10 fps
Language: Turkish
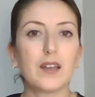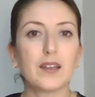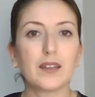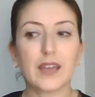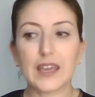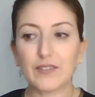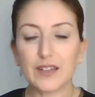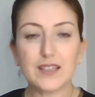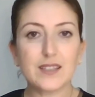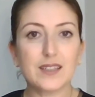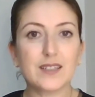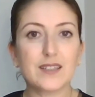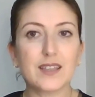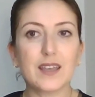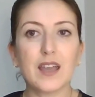ee,
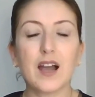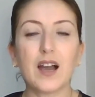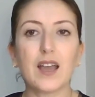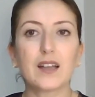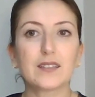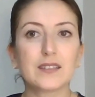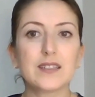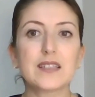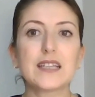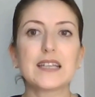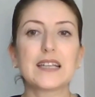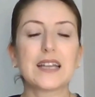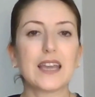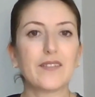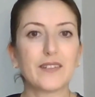evliyseniz de hayatınızla
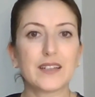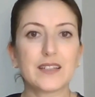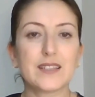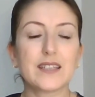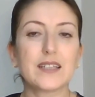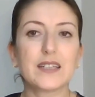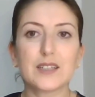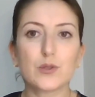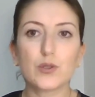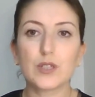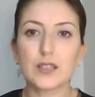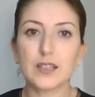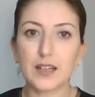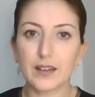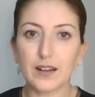ilgili, evliliğinizle ilgili çok
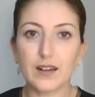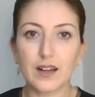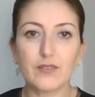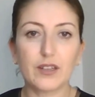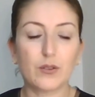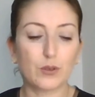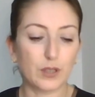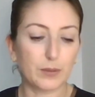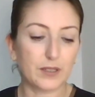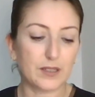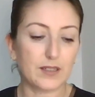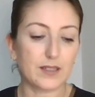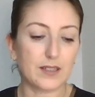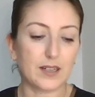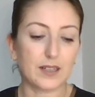ciddi kararlar veriyor
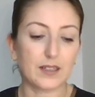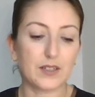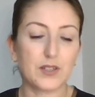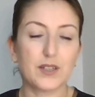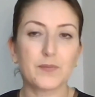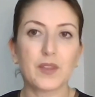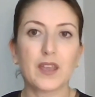olabilirsiniz arkadaşlar.